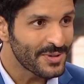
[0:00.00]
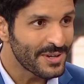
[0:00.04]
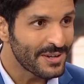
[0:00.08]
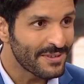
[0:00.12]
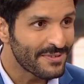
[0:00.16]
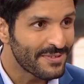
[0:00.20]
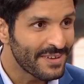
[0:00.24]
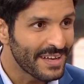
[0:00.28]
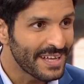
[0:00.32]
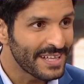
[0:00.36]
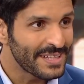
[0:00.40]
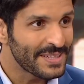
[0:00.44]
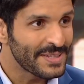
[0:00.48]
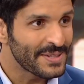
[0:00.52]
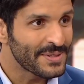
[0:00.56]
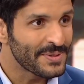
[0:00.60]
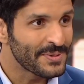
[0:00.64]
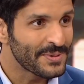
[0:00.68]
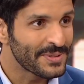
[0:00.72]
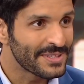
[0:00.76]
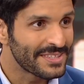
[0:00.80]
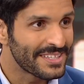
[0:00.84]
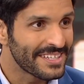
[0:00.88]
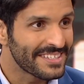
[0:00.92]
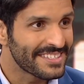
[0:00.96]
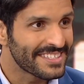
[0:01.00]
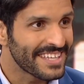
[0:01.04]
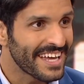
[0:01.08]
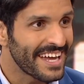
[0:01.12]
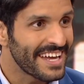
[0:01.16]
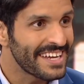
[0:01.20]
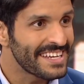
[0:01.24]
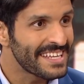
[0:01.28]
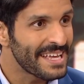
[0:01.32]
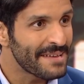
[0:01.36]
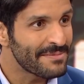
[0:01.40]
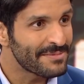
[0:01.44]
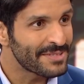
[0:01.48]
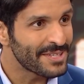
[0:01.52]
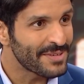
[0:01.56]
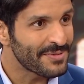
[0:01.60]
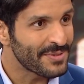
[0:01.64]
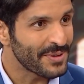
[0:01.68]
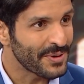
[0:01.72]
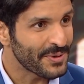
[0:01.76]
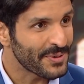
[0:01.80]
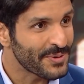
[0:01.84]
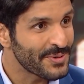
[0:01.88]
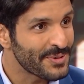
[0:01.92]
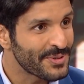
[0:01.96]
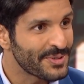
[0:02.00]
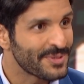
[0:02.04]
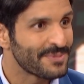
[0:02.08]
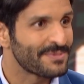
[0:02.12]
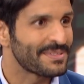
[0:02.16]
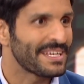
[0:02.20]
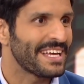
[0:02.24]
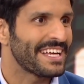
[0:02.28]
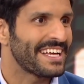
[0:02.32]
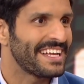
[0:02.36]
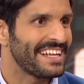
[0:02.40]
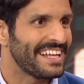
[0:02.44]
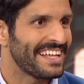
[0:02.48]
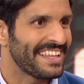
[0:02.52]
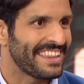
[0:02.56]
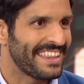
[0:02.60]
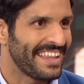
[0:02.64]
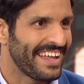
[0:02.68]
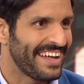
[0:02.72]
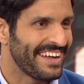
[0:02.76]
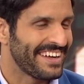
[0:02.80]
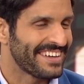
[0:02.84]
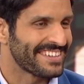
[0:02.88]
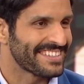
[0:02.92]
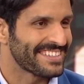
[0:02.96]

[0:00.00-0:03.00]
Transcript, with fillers: الفن والديزاين يمشي في عروقكم شكل بعض